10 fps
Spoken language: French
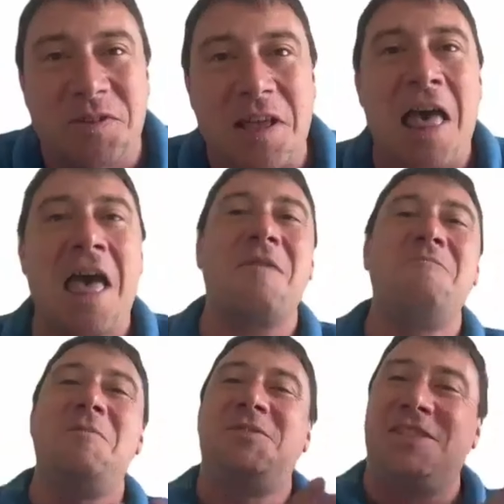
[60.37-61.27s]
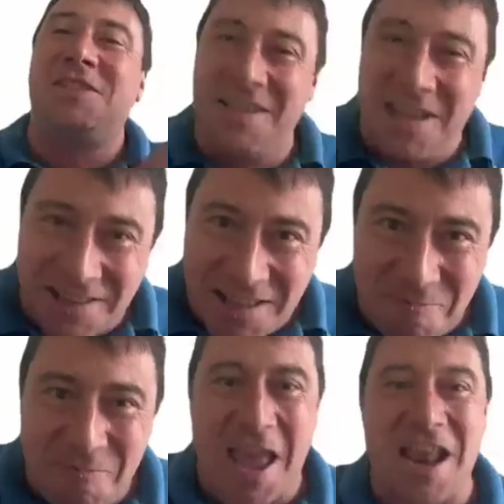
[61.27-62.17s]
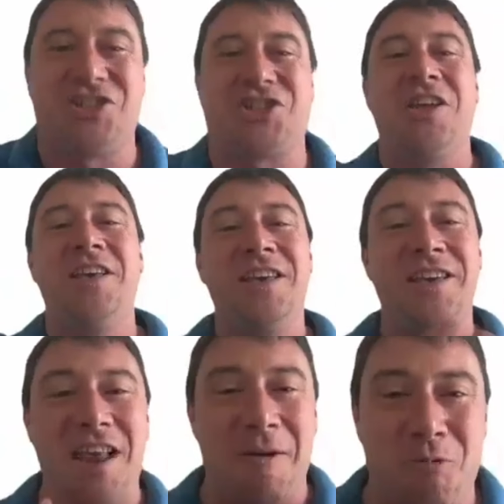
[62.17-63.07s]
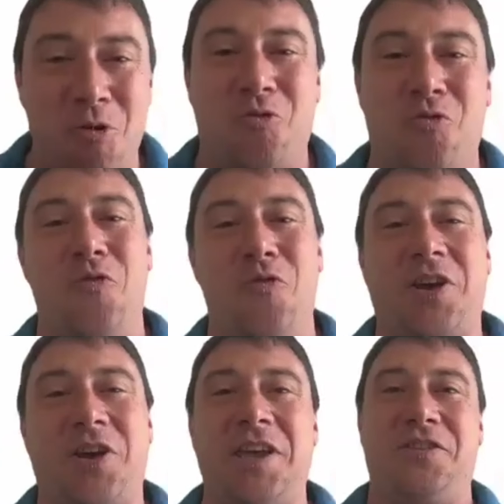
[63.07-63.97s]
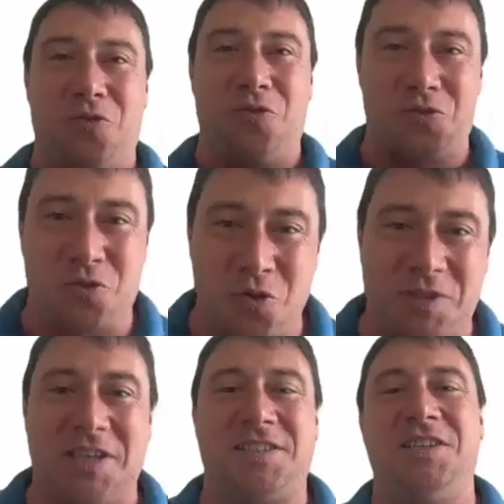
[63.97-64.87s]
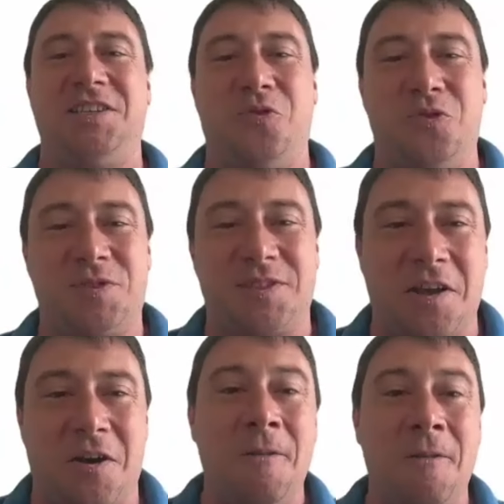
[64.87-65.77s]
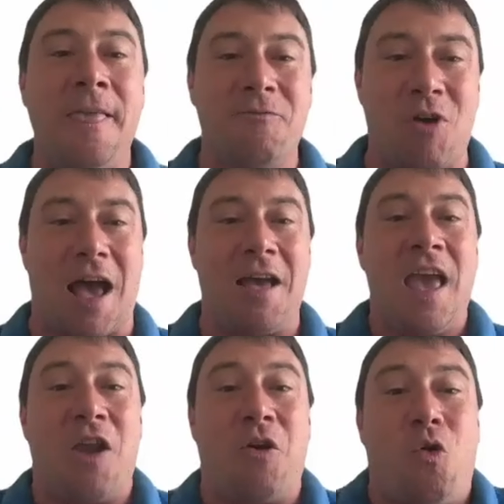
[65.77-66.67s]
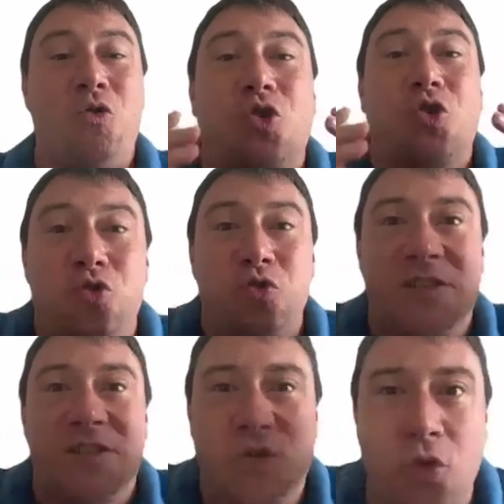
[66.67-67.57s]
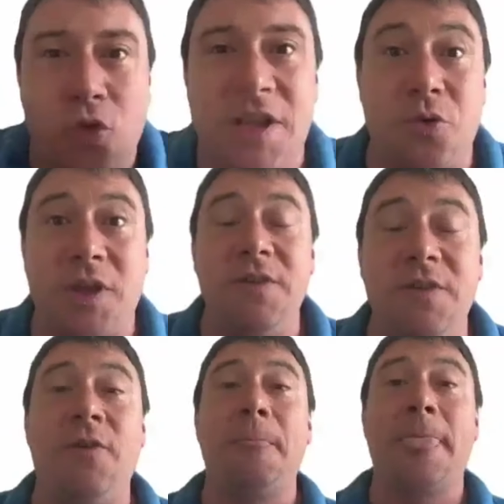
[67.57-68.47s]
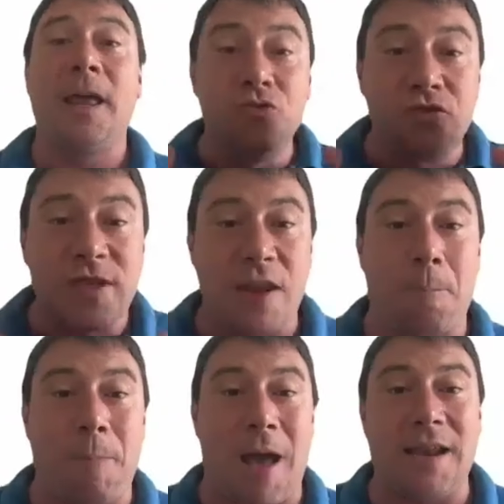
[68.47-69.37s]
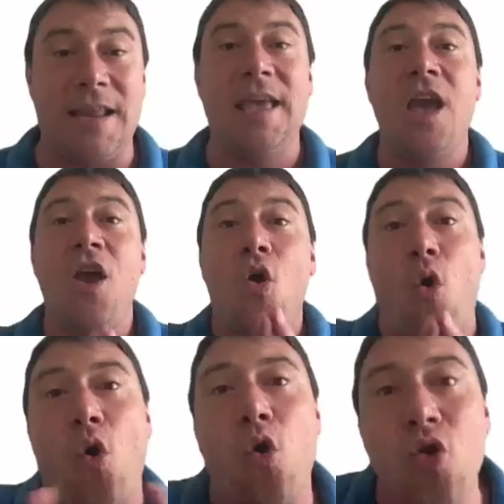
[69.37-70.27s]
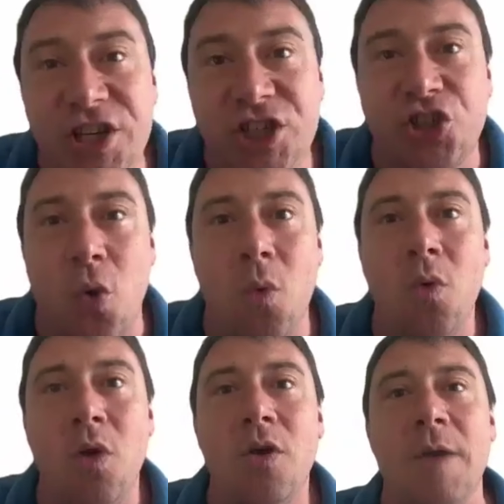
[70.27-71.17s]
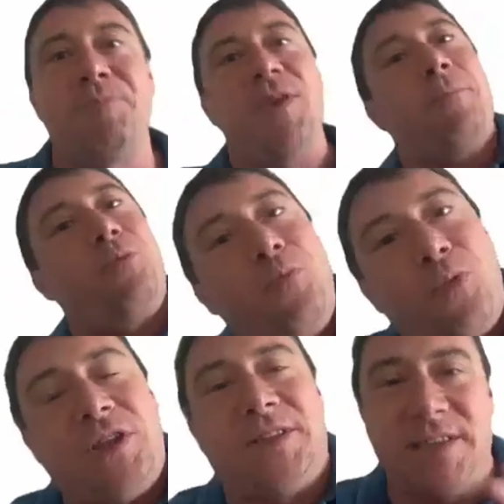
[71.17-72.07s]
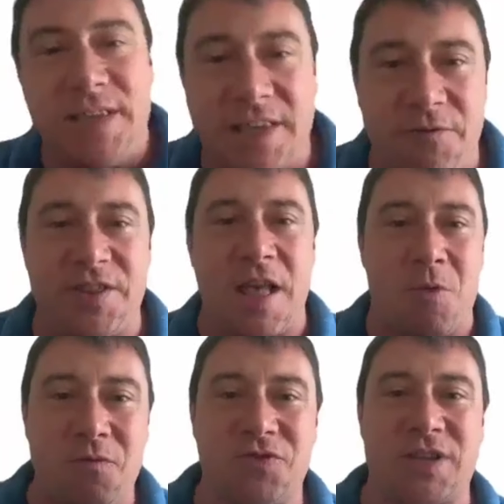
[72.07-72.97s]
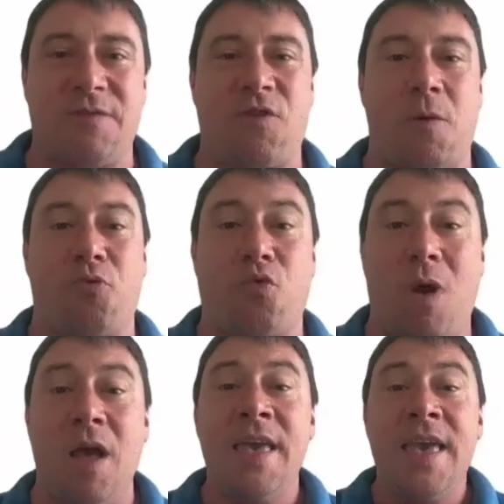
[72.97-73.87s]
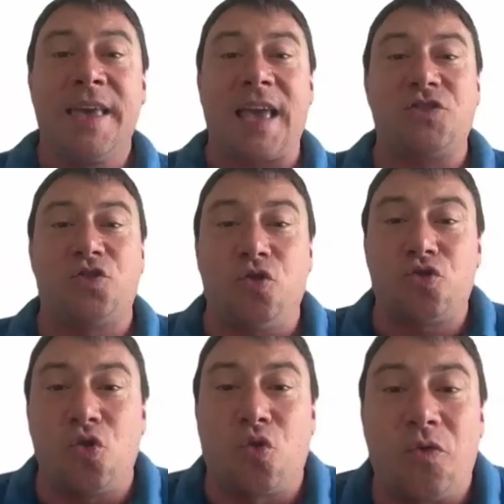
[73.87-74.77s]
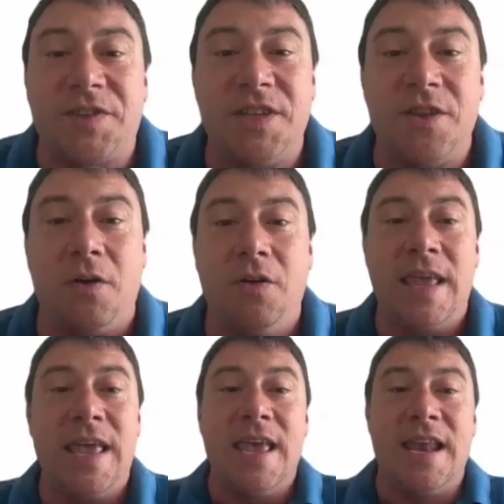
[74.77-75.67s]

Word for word: Houtard, même s'il était belge, il a beaucoup œuvré de ce côté-ci de l'océan. Voilà. Alors aujourd'hui, sur les deux rives, nous allons parler religion et puis un peu politique, évidemment, vous allez voir pourquoi. Car sur ce continent,